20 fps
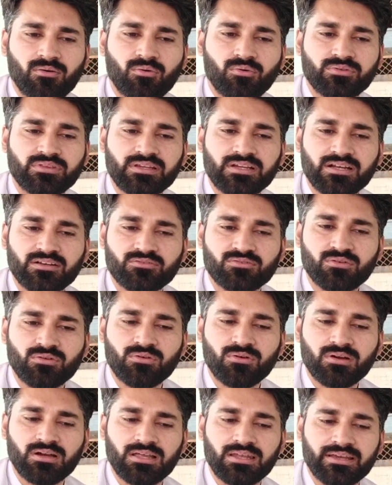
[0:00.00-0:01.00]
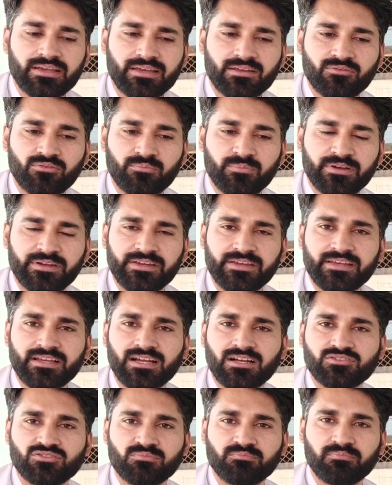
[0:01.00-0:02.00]
ख़ुद ही कंट्रोल होगा लेकिन ह्यूमिडिटी
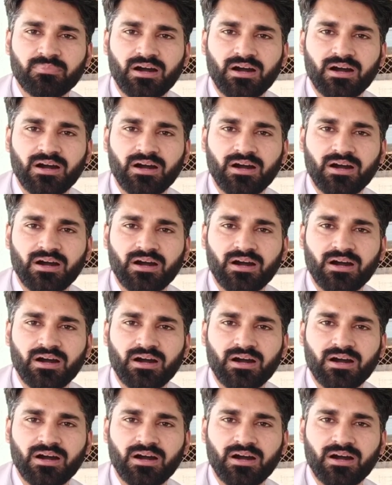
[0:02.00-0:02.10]
का जो